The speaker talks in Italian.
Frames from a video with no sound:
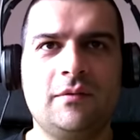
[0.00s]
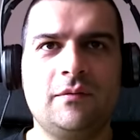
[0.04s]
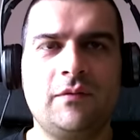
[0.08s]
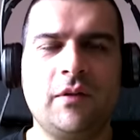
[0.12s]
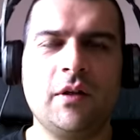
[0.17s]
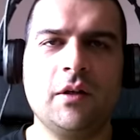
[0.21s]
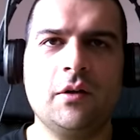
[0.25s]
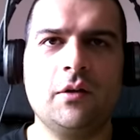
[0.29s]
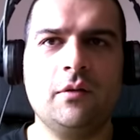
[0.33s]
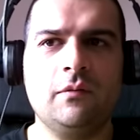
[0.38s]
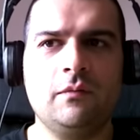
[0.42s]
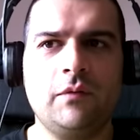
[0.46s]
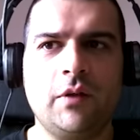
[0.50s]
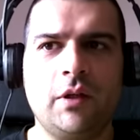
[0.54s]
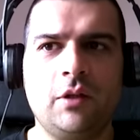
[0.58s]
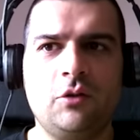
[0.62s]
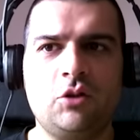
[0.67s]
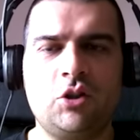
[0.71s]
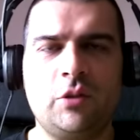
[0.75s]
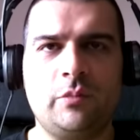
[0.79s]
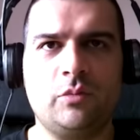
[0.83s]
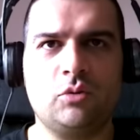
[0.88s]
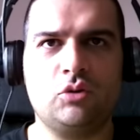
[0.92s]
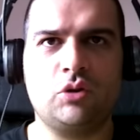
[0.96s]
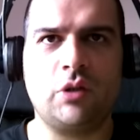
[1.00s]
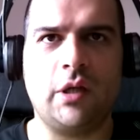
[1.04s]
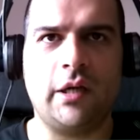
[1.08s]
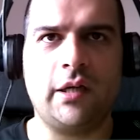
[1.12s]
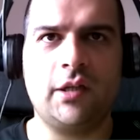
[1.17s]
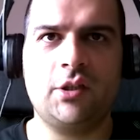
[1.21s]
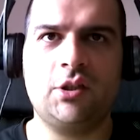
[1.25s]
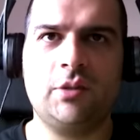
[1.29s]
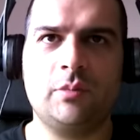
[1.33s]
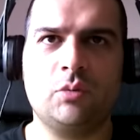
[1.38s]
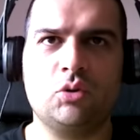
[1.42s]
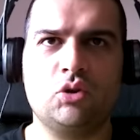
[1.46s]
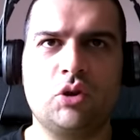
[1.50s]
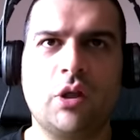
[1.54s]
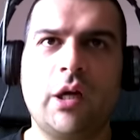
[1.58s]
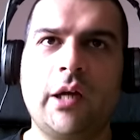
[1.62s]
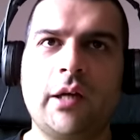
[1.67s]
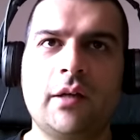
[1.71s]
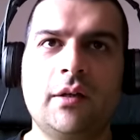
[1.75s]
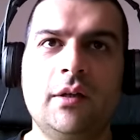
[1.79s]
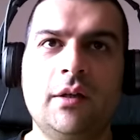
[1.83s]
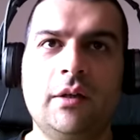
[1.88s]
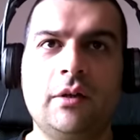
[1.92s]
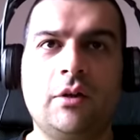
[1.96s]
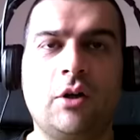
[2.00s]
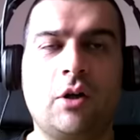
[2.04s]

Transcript: Figo, figo, ci può stare, ci può stare.